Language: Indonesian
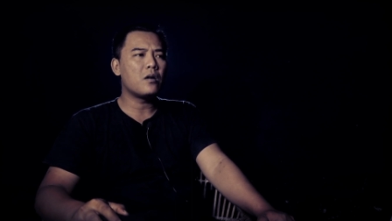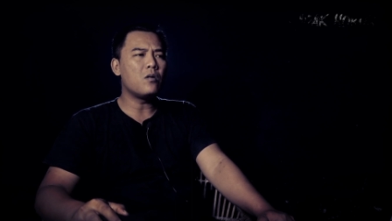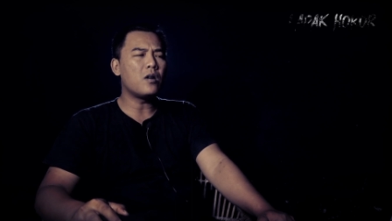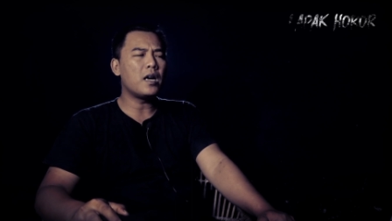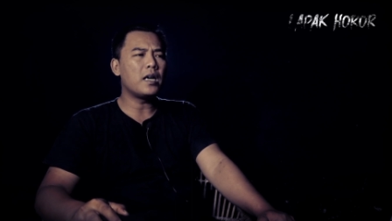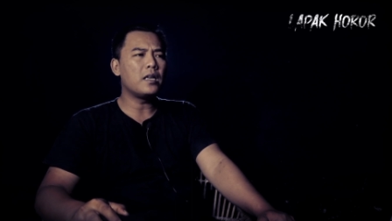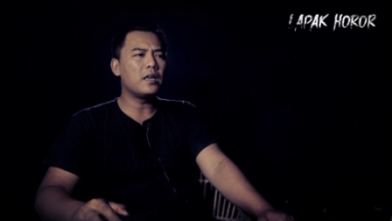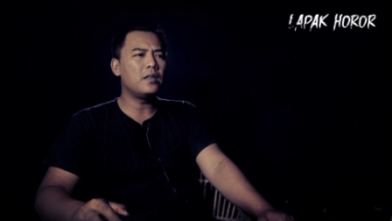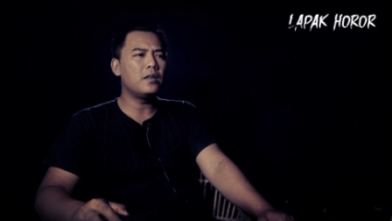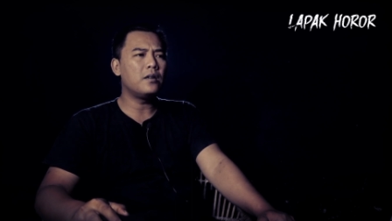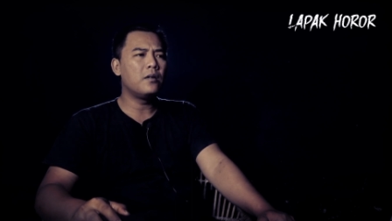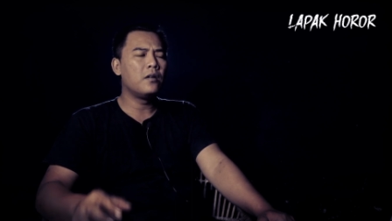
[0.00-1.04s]
Kok
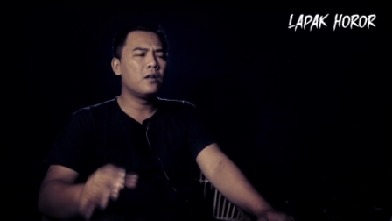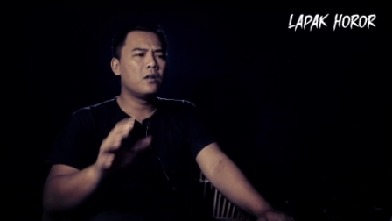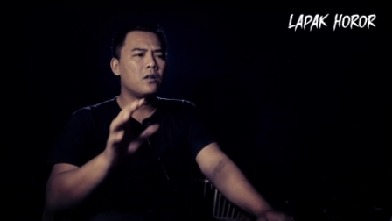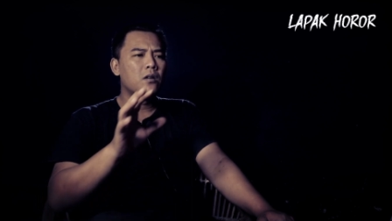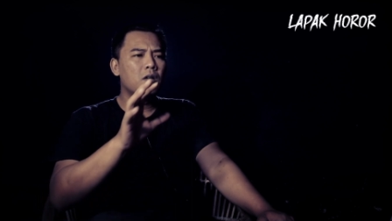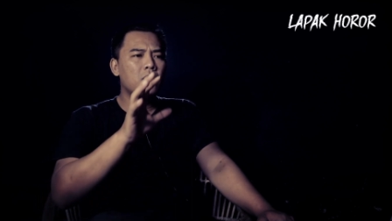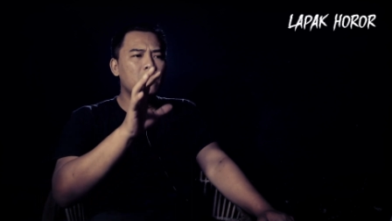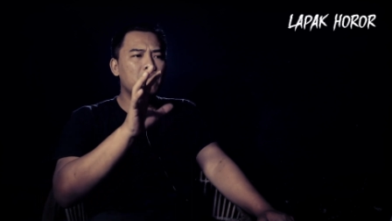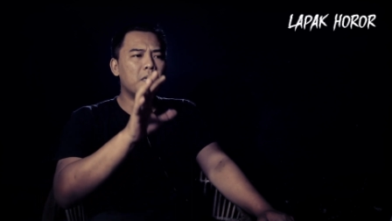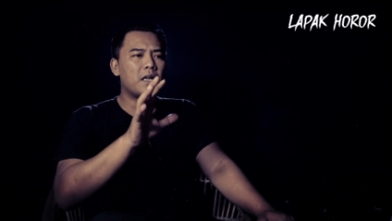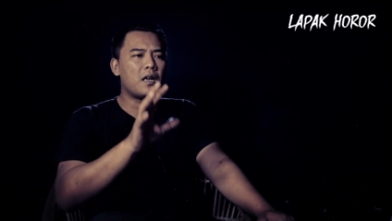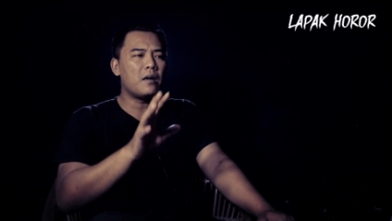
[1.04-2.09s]
kayaknya
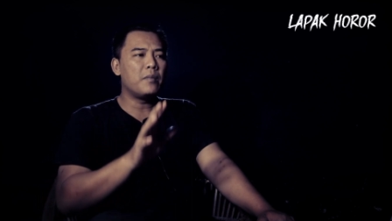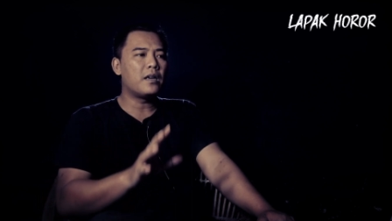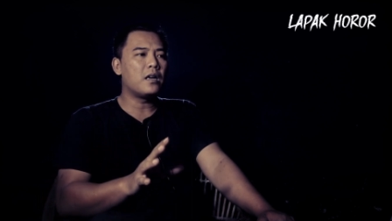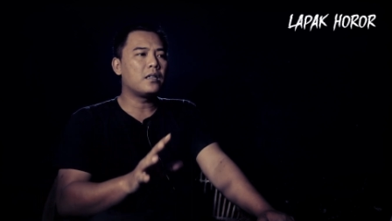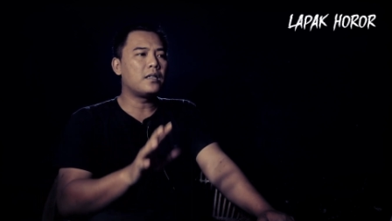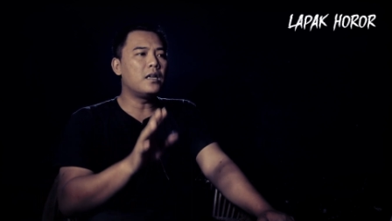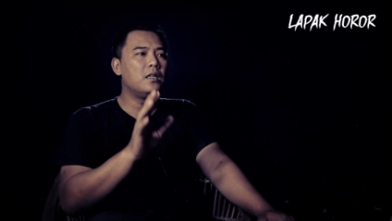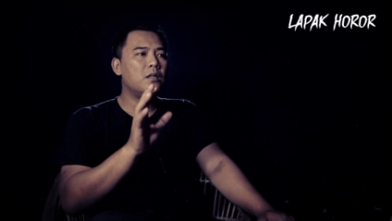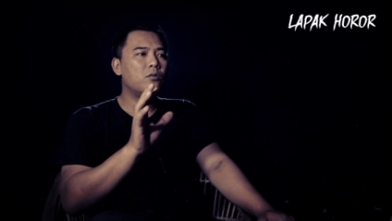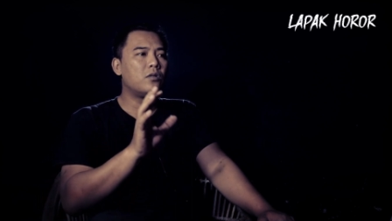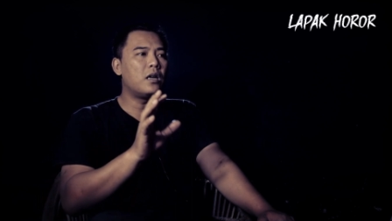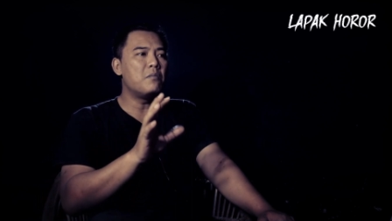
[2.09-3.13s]
merah-merah tadi
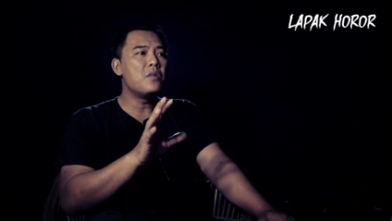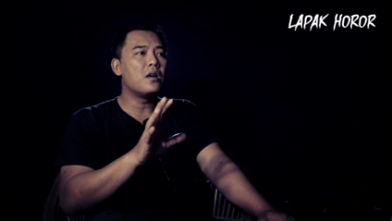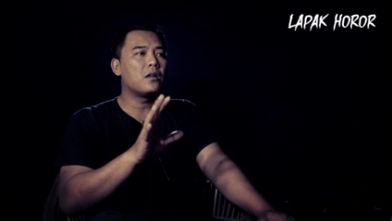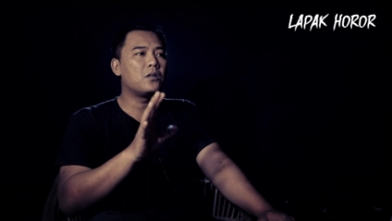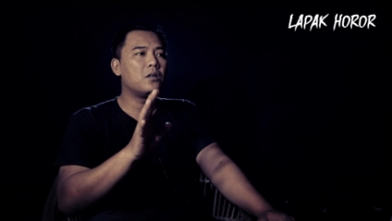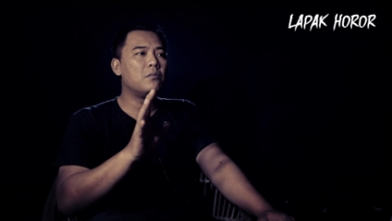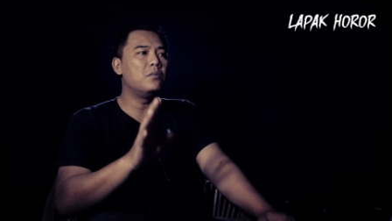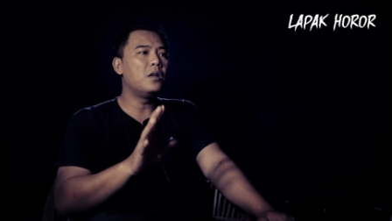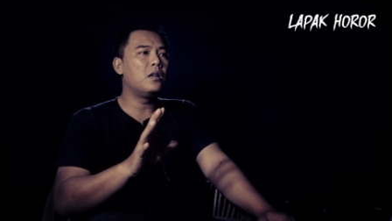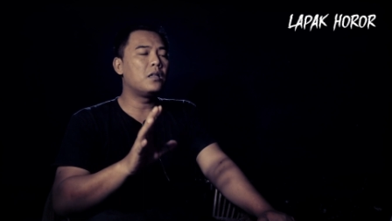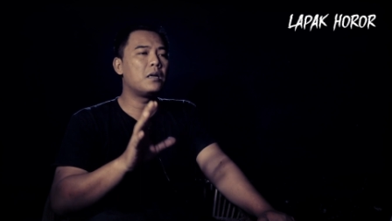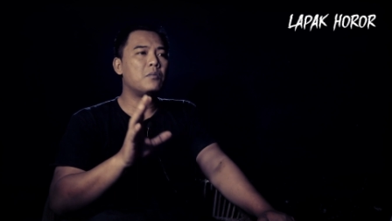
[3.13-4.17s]
tuh tambah
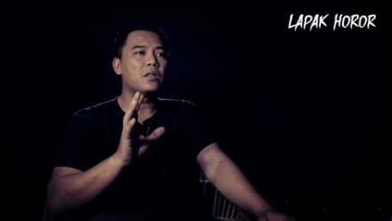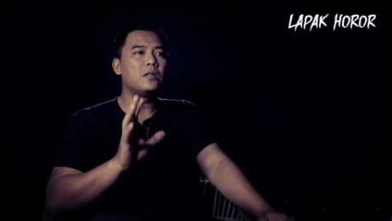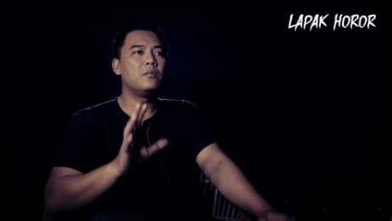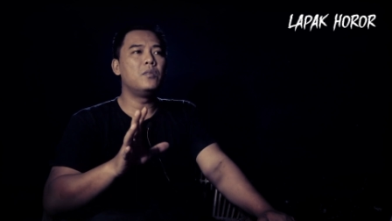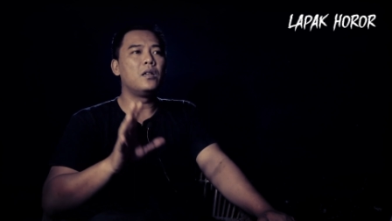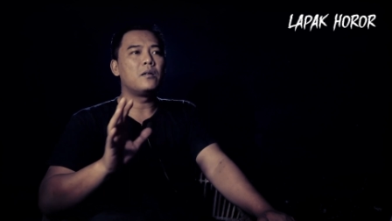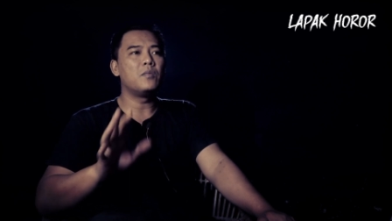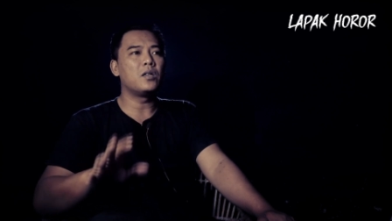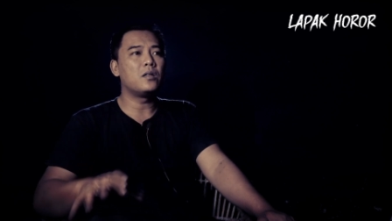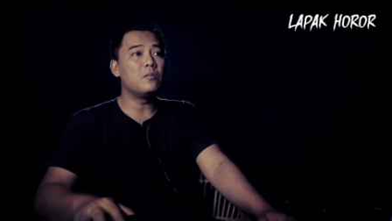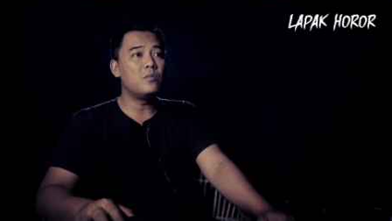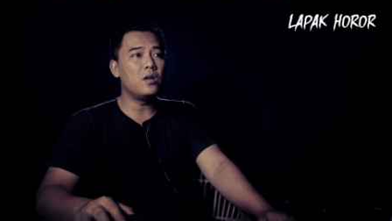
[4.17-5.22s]
tebel, tambah tebel, tambah
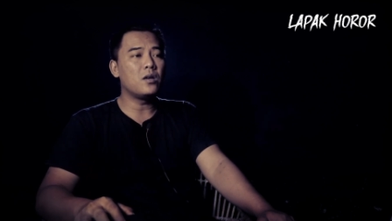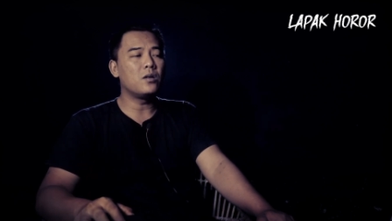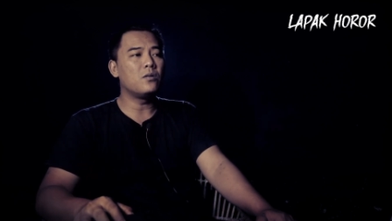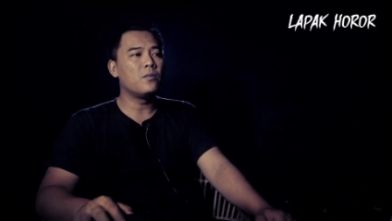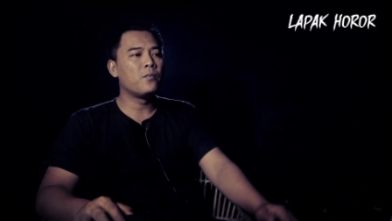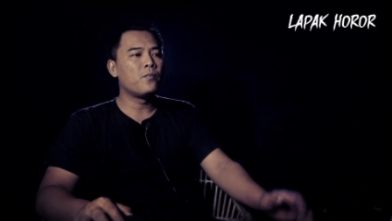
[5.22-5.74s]
tebel gitu.